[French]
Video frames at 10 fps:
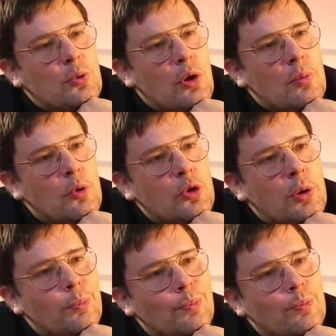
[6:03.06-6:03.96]
dans le monde.
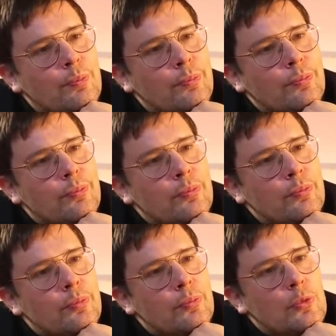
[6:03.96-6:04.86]

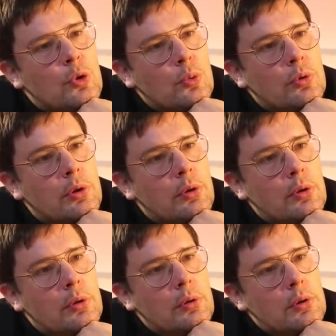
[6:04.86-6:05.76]
Donc,
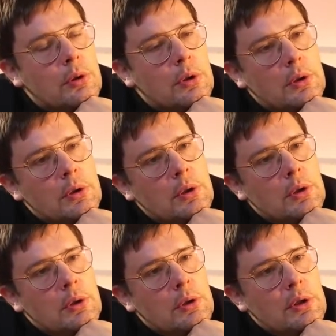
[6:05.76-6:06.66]

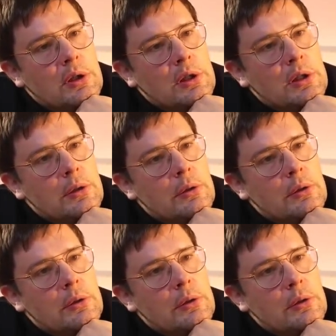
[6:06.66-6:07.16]
et